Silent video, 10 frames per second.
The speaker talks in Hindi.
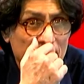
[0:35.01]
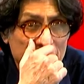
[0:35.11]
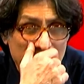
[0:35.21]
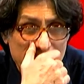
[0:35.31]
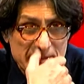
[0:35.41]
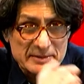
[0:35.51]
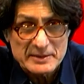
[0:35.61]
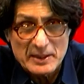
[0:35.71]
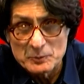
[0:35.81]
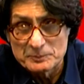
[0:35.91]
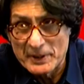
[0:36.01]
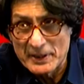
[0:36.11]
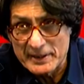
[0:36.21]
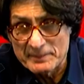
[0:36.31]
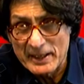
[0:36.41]
इन केसेस के
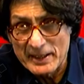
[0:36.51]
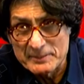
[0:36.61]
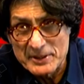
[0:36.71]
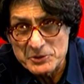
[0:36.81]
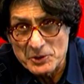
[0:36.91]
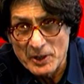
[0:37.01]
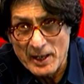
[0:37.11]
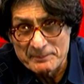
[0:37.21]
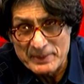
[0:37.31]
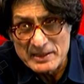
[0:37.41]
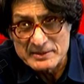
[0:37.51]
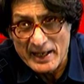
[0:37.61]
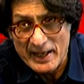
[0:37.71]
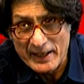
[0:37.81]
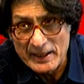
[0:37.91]
ऊपर के बारे में जो अपील्स
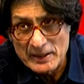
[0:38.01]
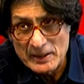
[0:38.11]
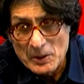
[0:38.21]
हैं